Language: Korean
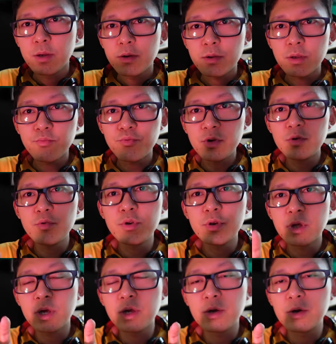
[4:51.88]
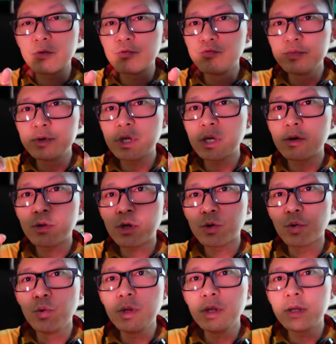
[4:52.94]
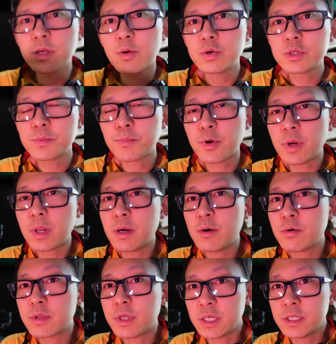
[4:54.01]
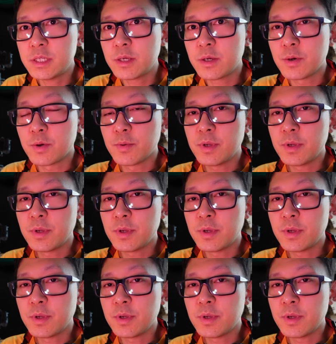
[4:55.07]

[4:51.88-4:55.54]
그냥 휠로 이렇게 움직이거나 돌리는 게 훨씬 편한 건 사실이에요.